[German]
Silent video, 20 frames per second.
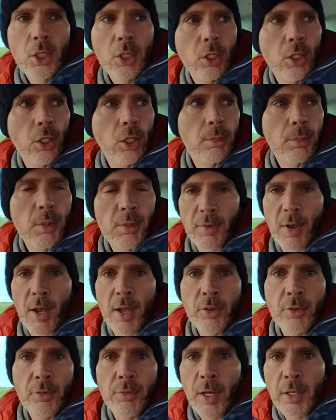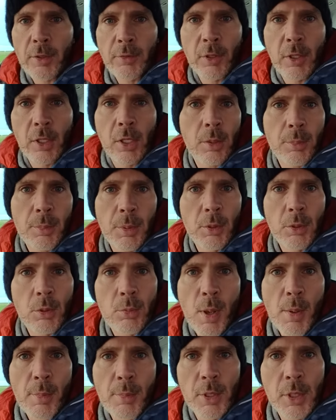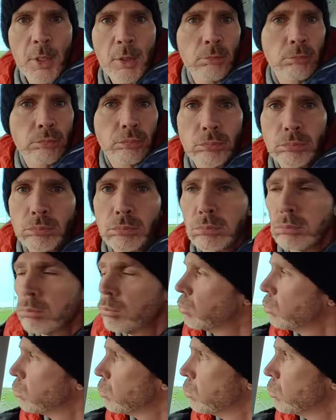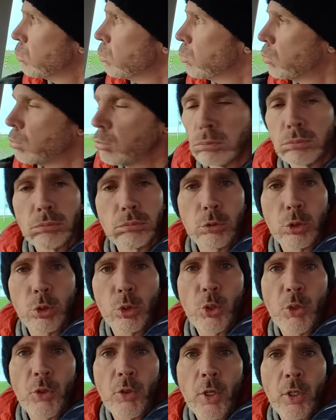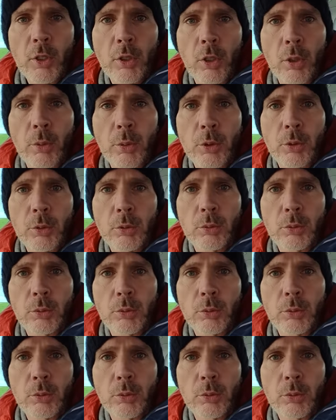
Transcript: Äh, man weiß, Weitwinkel, ich bin immer im Bild. Gute Sache, glaube ich.